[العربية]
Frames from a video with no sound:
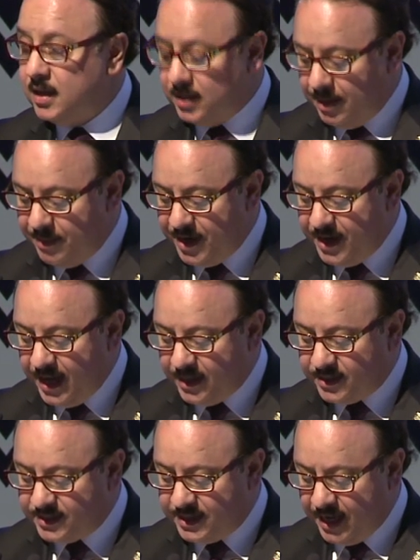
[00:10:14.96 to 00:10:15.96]

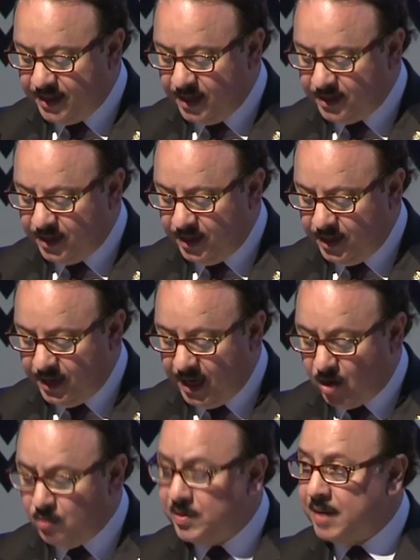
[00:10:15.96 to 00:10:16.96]
تمنيات سيادته
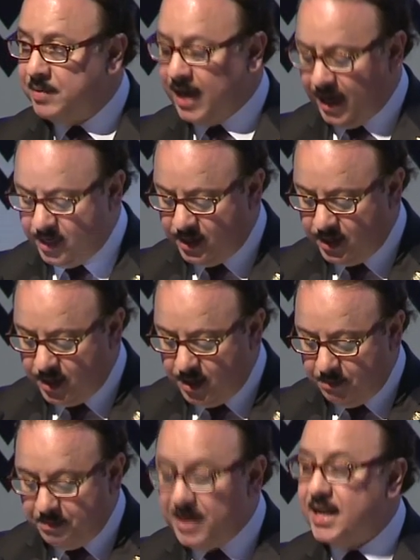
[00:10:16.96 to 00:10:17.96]
لكم جميعا
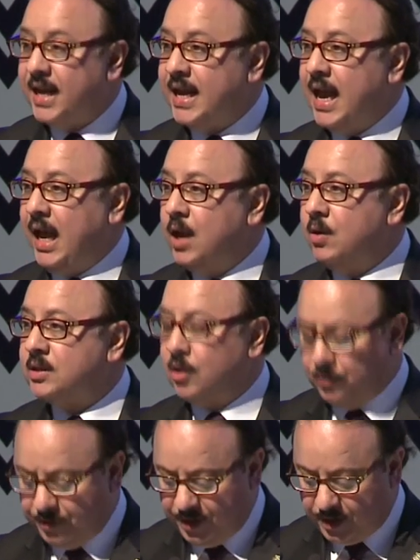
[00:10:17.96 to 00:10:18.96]
بالنجاح
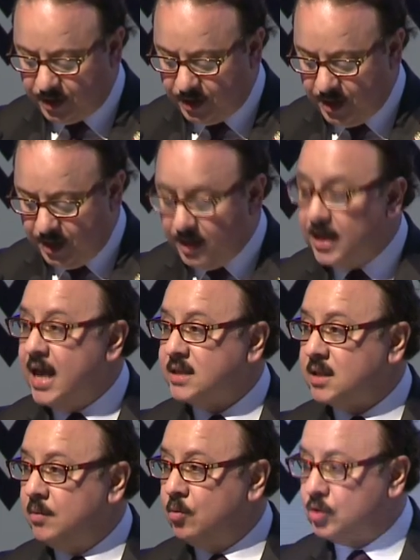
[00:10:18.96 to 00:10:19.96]
والتوفيق
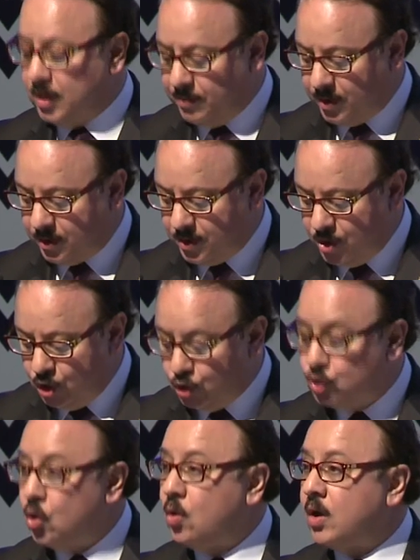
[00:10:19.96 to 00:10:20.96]
لهذا المؤتمر
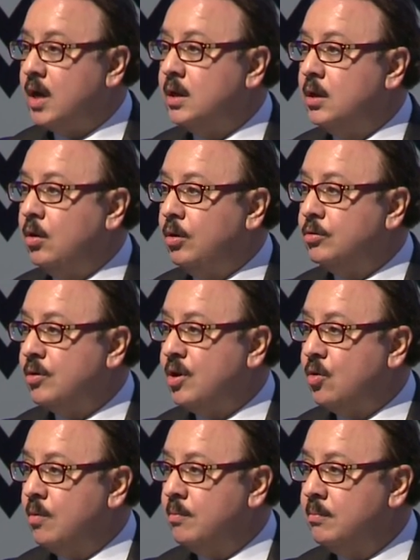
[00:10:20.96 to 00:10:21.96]
شكرا
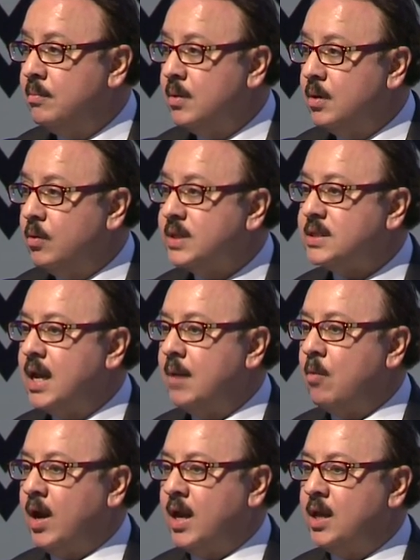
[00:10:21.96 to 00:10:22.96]
لحضوركم
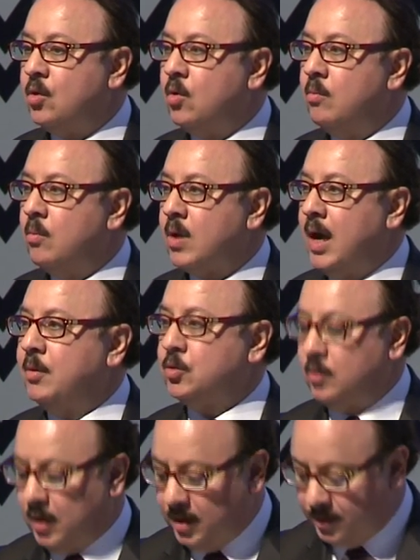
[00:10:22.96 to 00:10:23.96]
والسلام عليكم ورحمه
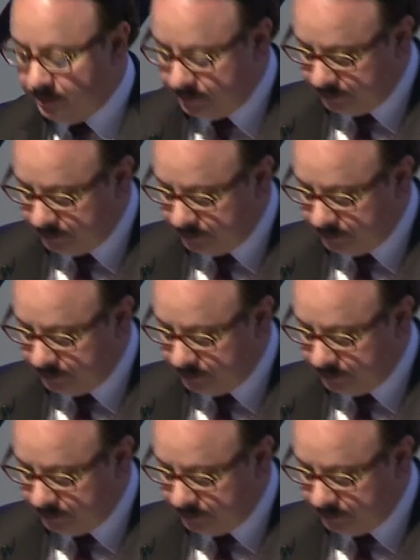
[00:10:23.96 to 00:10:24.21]
الله